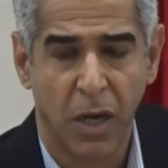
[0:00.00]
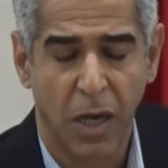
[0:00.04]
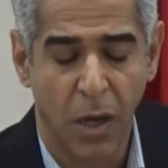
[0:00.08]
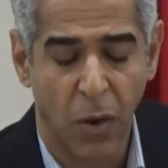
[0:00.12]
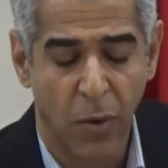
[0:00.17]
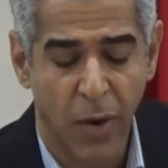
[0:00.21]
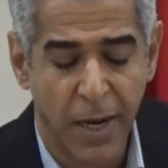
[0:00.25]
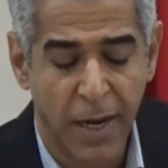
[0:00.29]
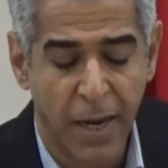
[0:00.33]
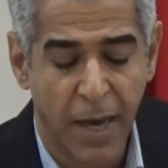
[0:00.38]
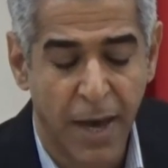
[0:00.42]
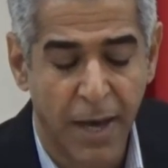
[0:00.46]

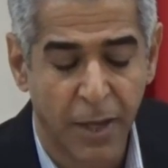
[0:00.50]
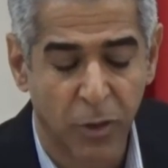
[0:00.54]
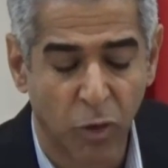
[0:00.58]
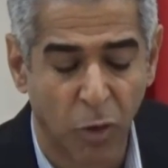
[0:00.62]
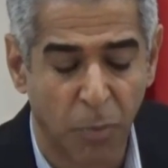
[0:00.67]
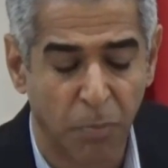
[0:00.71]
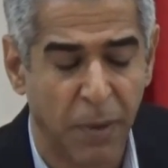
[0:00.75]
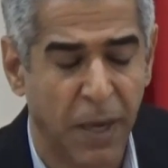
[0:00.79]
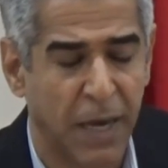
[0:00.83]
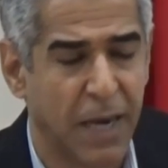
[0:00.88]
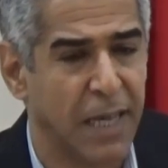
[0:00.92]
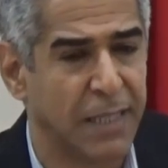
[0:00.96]
لو أنها
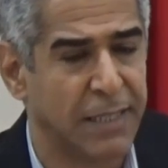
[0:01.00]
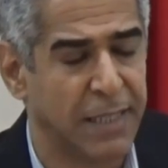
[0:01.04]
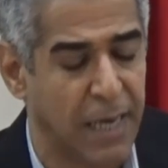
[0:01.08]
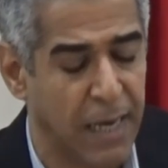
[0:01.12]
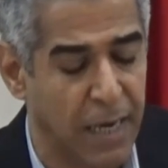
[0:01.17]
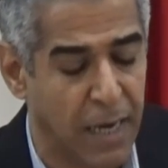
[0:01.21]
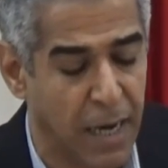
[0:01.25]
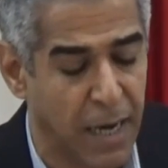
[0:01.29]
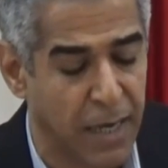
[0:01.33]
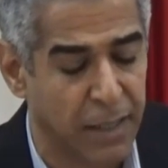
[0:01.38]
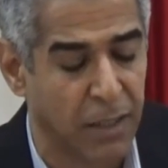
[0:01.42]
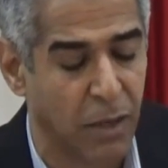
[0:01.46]
طبقت
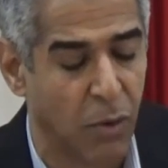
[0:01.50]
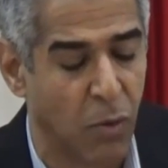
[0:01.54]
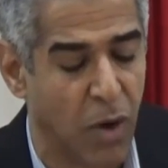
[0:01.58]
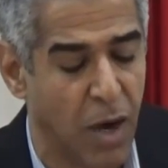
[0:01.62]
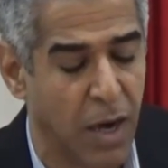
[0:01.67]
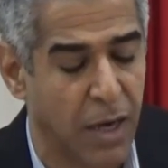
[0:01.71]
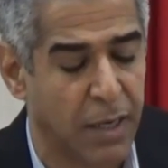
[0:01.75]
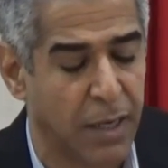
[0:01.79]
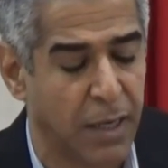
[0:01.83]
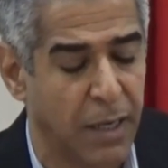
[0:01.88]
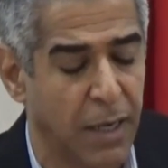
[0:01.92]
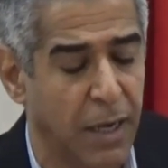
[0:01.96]
على أرض
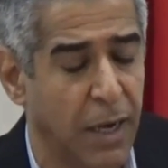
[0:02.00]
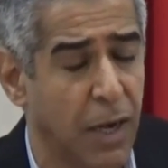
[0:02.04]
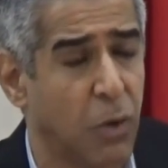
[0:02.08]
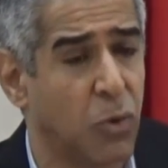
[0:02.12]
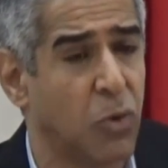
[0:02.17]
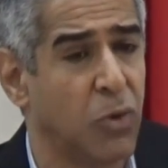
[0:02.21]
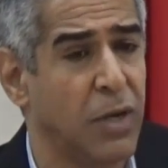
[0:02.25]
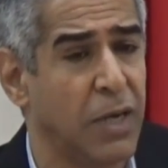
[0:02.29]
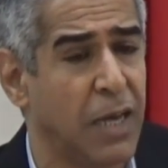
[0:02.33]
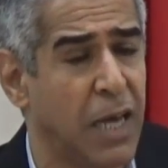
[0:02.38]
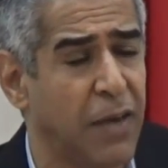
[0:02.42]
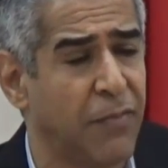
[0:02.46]
الواقع
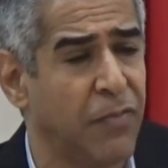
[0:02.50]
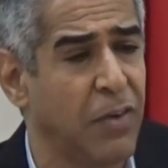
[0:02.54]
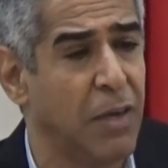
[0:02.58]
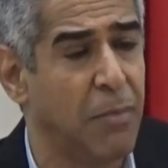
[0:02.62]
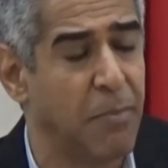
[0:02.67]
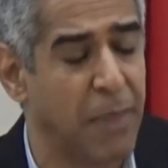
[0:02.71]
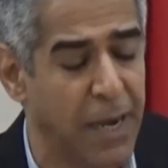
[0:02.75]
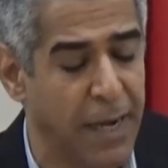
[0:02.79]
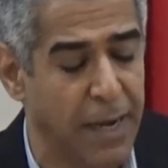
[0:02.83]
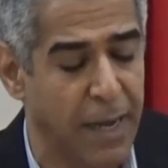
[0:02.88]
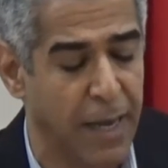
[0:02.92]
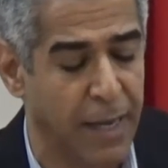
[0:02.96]
لكنا في
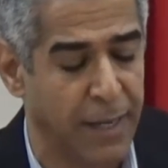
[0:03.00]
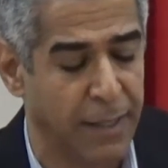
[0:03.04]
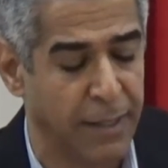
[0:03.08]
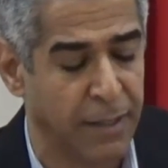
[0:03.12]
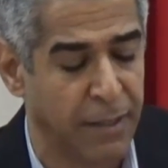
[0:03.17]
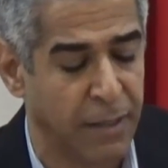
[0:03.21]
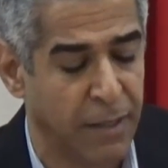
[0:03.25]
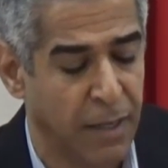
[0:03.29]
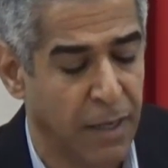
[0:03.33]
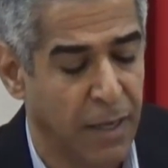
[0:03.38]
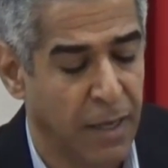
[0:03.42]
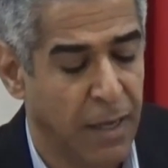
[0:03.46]
منأى
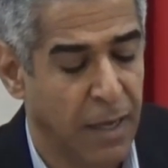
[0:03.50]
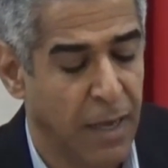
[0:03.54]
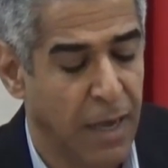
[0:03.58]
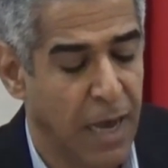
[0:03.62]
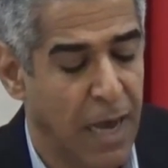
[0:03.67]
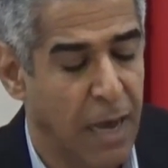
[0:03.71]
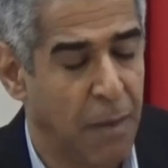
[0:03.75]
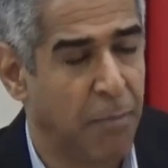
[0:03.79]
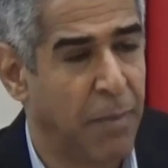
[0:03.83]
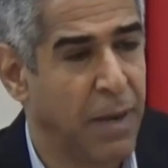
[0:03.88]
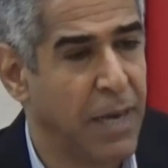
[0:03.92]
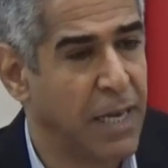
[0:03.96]

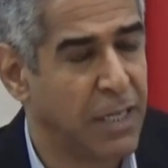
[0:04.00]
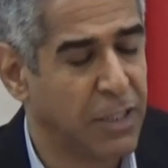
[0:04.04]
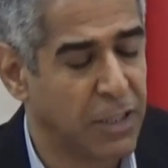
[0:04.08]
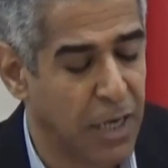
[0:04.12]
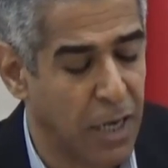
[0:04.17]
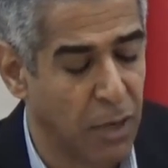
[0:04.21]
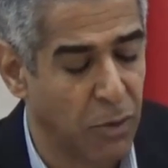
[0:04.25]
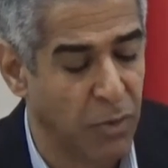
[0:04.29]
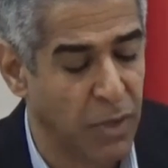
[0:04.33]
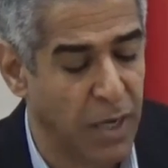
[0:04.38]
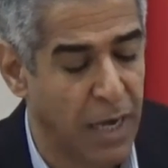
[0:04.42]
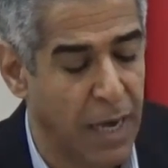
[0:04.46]
عما
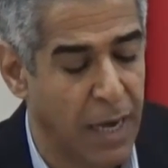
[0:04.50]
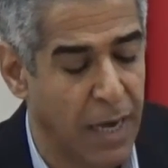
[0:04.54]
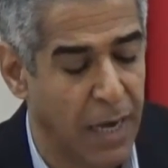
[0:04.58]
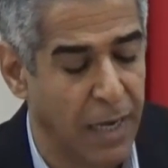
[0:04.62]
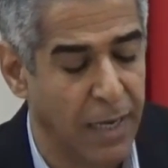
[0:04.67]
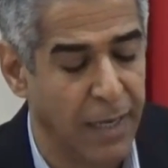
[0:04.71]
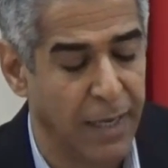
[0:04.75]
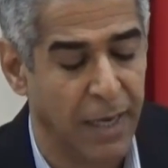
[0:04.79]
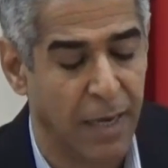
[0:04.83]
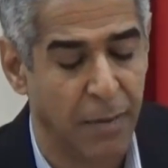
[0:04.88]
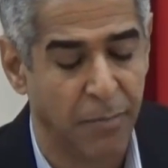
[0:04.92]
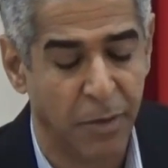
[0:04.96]
يشغلنا
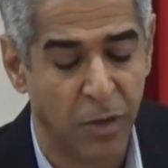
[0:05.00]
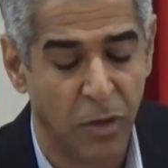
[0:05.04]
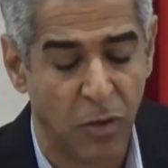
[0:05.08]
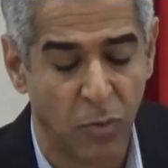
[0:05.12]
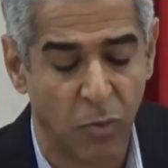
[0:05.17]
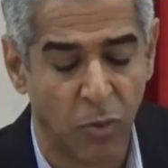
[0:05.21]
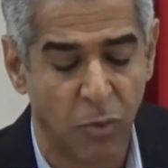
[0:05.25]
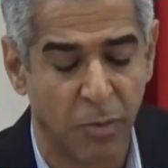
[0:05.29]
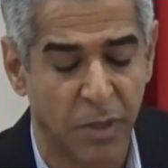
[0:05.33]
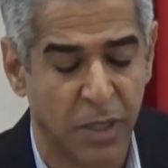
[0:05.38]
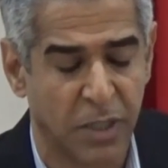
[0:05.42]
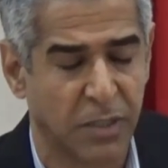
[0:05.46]
حاليا من
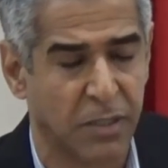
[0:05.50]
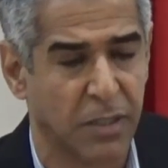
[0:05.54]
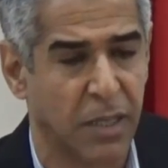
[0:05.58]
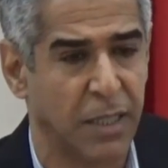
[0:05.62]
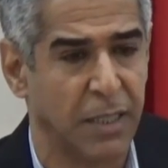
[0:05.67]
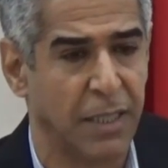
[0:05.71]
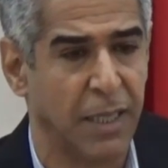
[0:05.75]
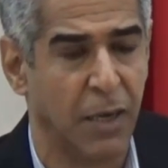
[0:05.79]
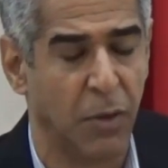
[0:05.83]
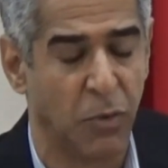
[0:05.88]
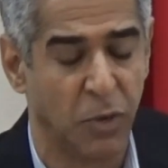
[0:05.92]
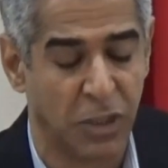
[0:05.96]
هموم
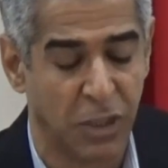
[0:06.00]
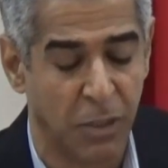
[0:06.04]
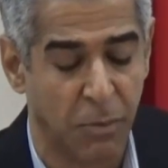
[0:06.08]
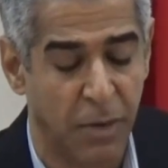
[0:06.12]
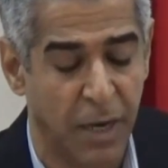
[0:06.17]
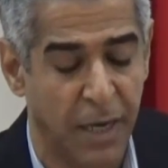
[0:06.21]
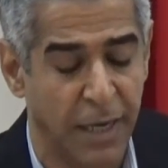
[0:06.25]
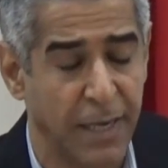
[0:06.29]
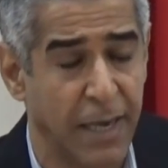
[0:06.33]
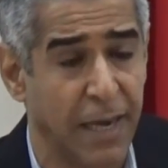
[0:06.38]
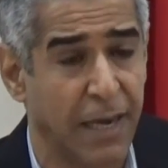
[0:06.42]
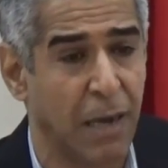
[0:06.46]
اقتصادية
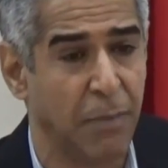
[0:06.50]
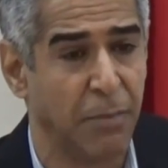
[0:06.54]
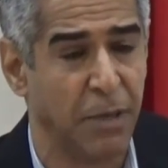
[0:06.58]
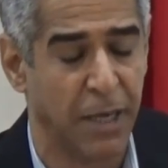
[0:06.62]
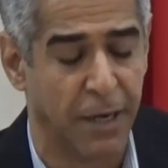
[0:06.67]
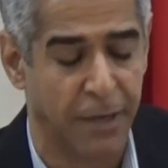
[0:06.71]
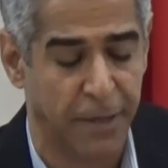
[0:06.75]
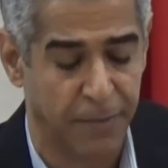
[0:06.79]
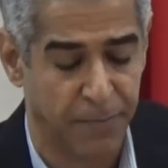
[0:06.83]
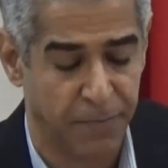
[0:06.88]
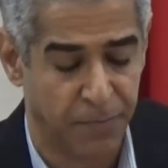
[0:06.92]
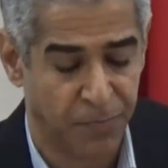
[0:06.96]
واجتماعية
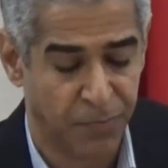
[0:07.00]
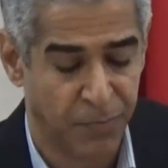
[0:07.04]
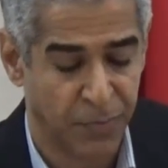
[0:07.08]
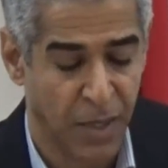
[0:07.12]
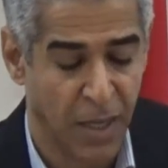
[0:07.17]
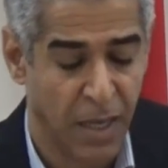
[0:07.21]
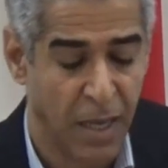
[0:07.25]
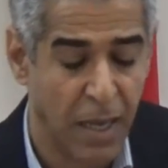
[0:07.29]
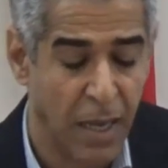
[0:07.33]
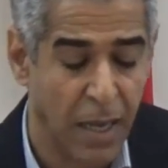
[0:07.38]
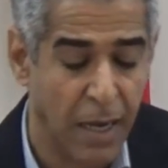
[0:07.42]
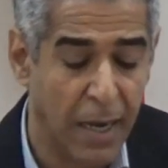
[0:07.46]
كبيرة
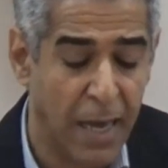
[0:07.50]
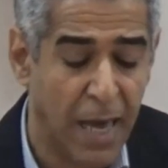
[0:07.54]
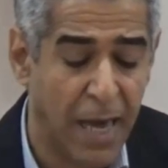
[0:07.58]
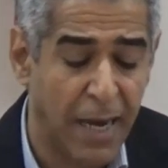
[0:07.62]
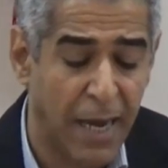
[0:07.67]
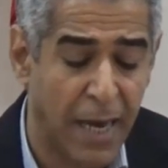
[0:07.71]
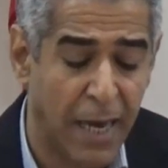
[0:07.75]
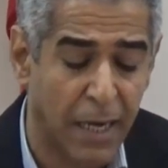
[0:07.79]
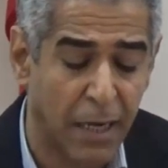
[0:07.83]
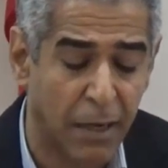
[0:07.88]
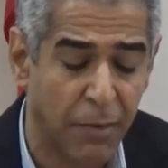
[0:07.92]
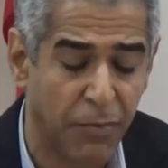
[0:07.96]
لا
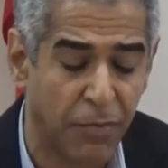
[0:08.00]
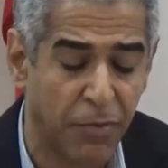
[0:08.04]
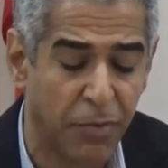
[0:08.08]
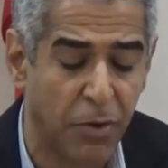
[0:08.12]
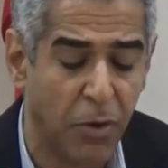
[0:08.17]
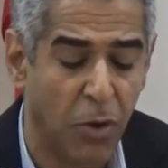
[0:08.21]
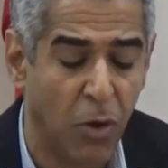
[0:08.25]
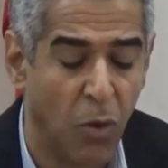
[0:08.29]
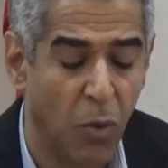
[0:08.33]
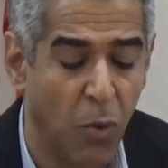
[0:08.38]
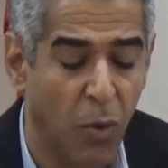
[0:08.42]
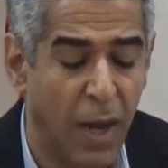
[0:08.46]
نعرف
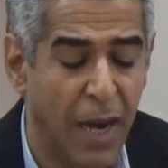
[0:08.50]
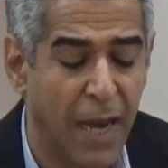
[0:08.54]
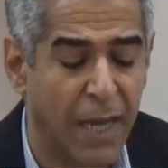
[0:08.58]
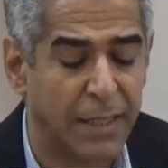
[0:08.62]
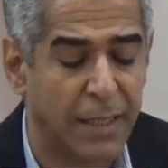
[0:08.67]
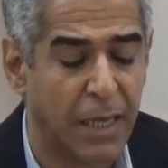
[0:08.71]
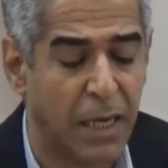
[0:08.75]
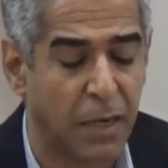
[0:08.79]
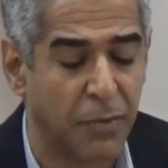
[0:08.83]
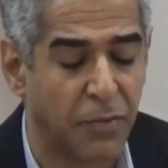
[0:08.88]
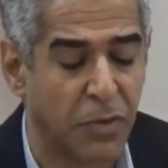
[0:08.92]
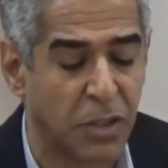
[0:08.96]
ولا
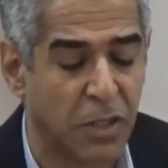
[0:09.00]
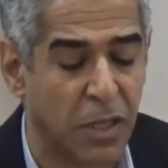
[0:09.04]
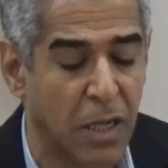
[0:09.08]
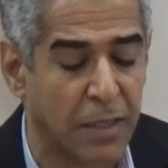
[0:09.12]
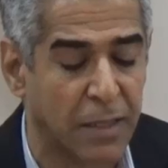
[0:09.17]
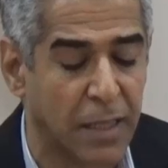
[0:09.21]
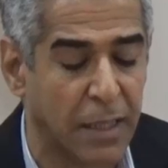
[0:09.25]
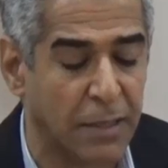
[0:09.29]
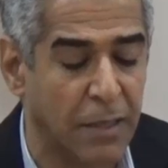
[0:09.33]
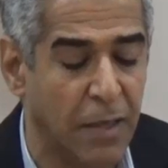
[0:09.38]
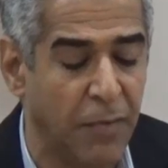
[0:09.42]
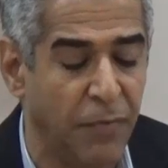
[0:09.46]
تعرف
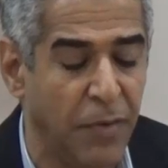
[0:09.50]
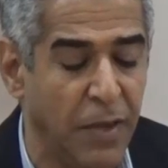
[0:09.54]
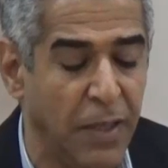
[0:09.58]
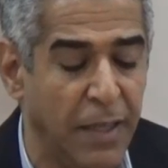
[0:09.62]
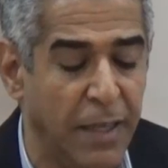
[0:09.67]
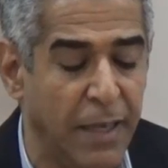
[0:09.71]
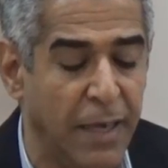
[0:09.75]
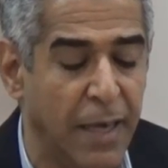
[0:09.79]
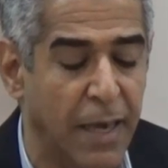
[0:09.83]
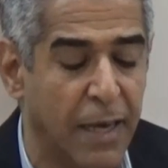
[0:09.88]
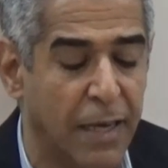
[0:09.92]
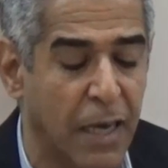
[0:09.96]
السلطة
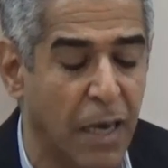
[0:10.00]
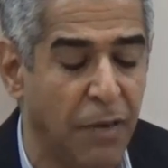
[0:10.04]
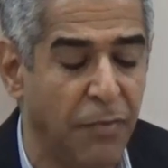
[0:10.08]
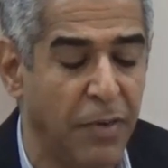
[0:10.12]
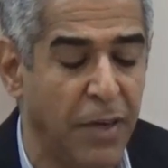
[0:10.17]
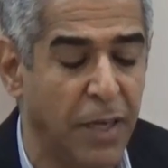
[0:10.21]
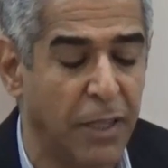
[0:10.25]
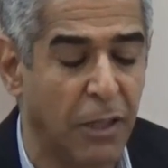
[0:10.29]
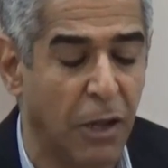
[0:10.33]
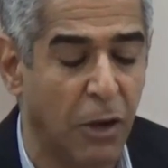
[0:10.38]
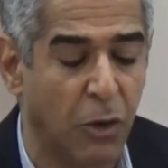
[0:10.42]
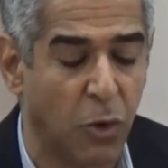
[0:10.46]
التنفيذية
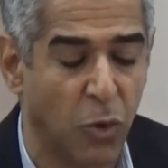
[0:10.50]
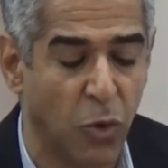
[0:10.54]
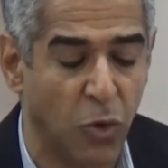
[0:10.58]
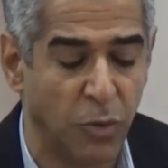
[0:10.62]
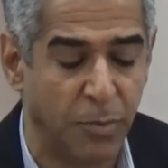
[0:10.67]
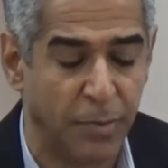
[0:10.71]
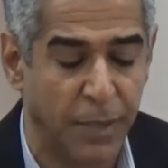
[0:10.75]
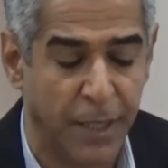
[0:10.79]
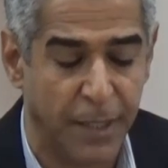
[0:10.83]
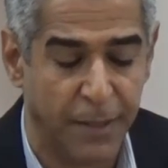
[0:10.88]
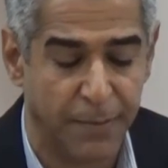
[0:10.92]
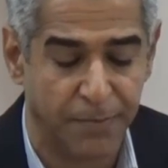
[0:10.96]
كيفية الخروج
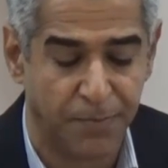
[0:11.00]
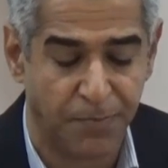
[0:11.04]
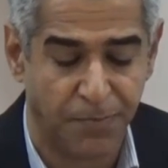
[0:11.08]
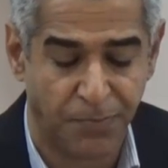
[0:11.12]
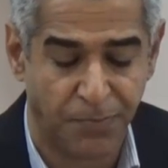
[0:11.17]
منها